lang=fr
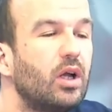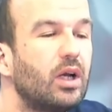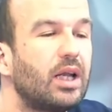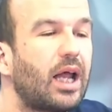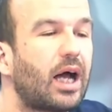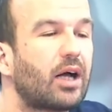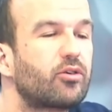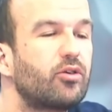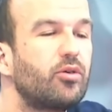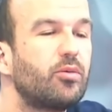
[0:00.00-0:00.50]

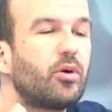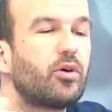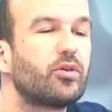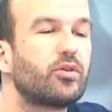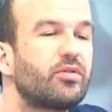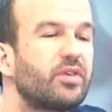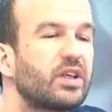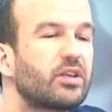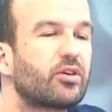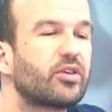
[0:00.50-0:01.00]
l'argument
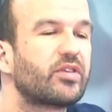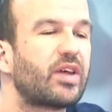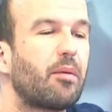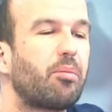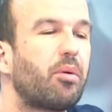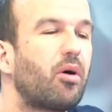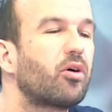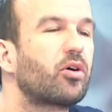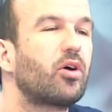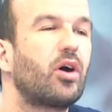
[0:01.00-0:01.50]
du fait que ça n'a
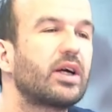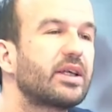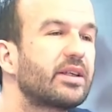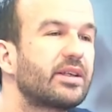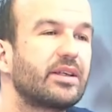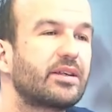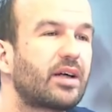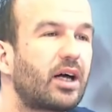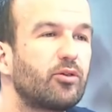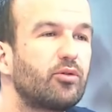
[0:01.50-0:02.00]
pas encore
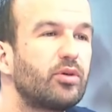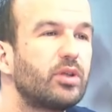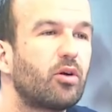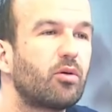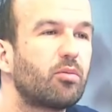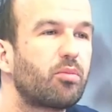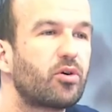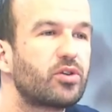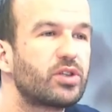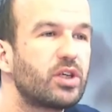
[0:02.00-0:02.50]
été traduit dans
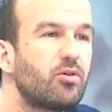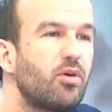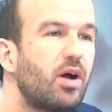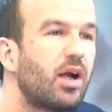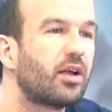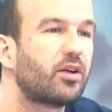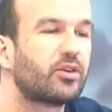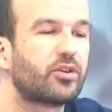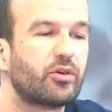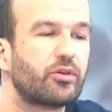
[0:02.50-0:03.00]
le projet de
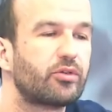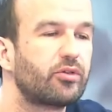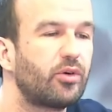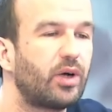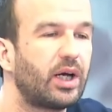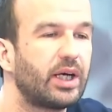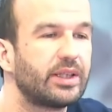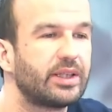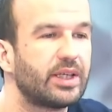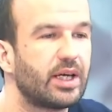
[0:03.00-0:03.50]
loi.
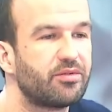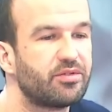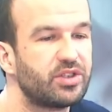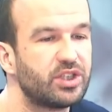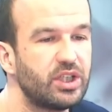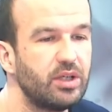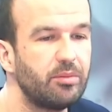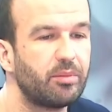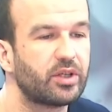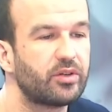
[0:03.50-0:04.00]
L'intention a été
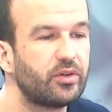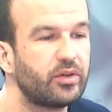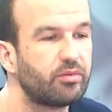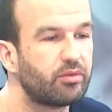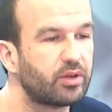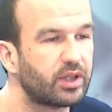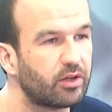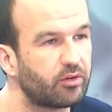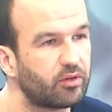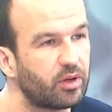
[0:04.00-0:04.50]
affichée, maintenant il
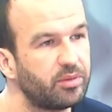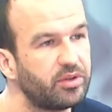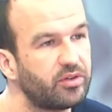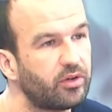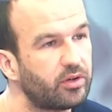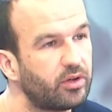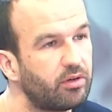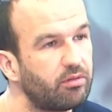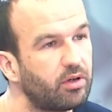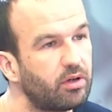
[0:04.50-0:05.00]
faut qu'elle soit mise
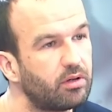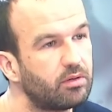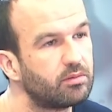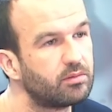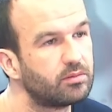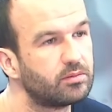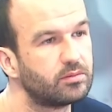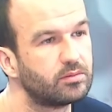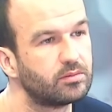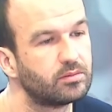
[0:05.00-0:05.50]
en œuvre.
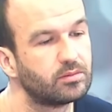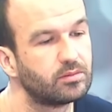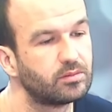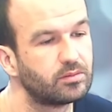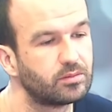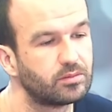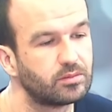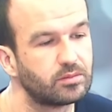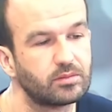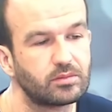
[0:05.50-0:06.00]

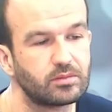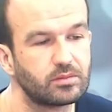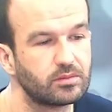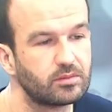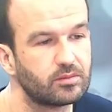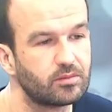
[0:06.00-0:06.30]
le